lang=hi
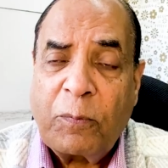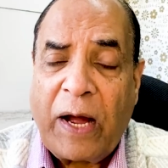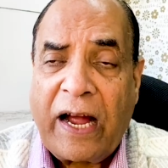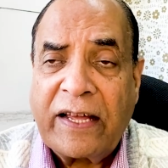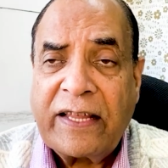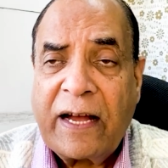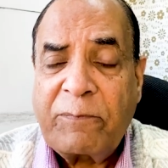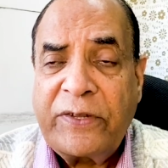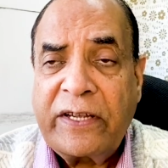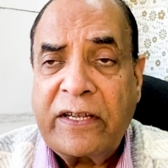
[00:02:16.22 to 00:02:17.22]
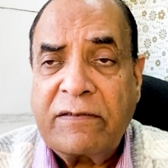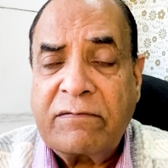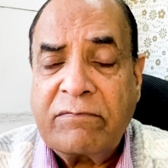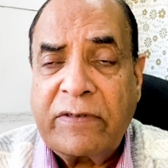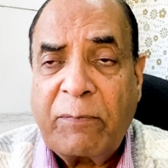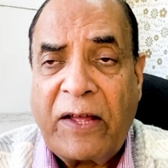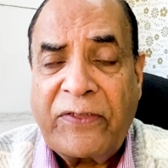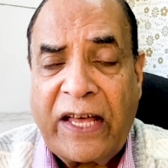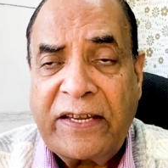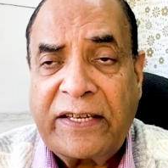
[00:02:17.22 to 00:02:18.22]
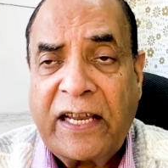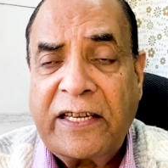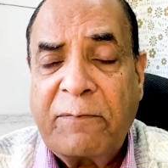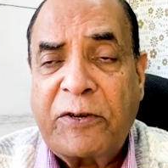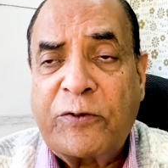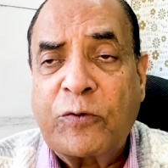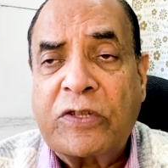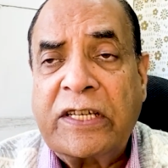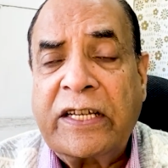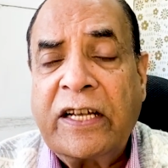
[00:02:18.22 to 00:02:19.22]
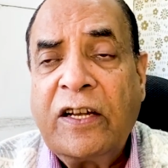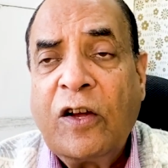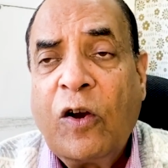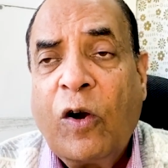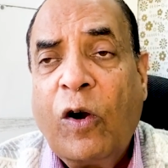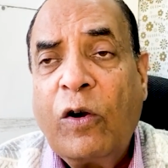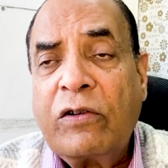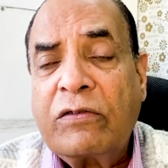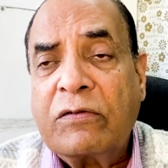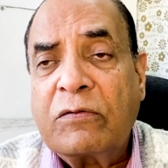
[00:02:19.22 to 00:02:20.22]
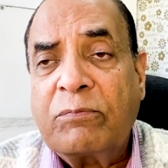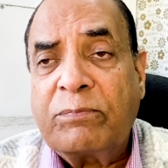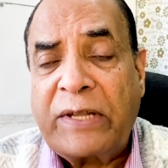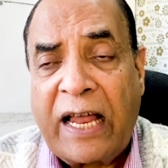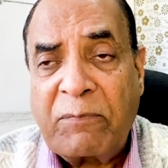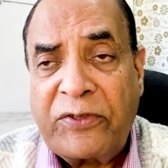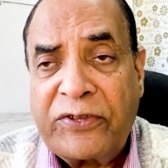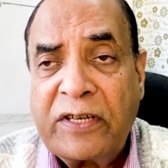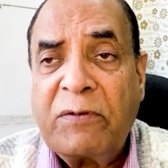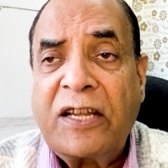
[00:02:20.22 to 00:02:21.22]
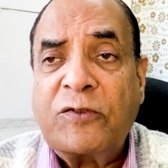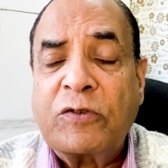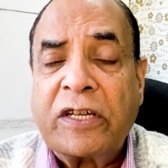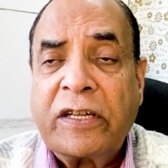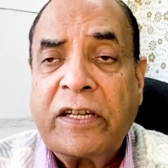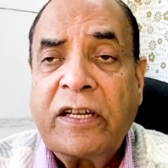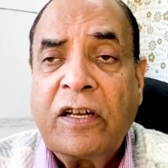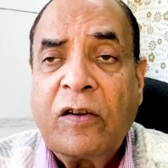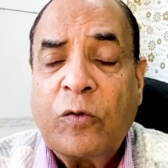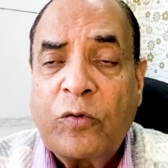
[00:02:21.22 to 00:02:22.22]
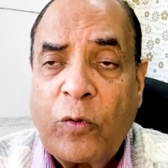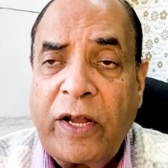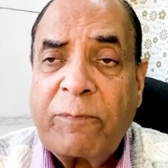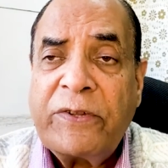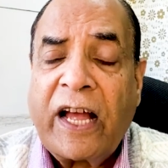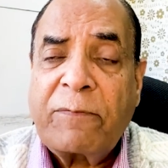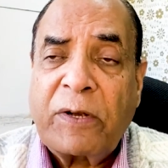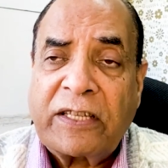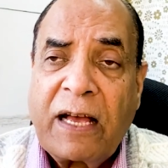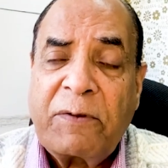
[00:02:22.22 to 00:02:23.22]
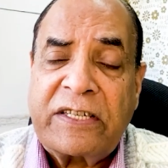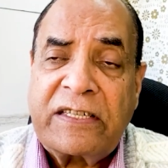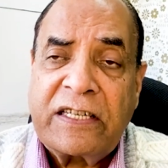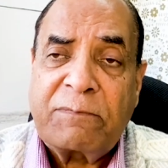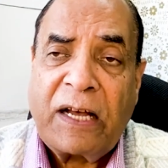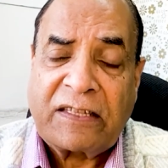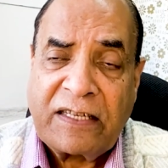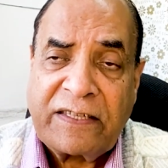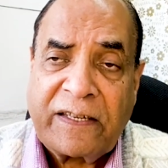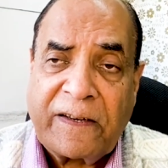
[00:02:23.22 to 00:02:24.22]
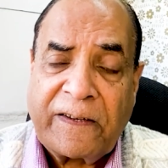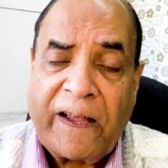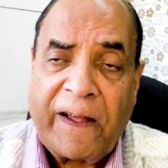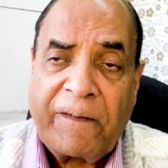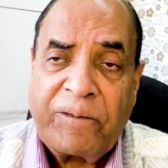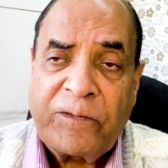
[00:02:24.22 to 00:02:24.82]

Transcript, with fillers: बाकायदा अपने ईमानदारी के लिए मशहूर थे और प्रधानमंत्री रह चुके उन्होंने अपने आत्मकथा में इसलिए इस बात का जिक्र किया है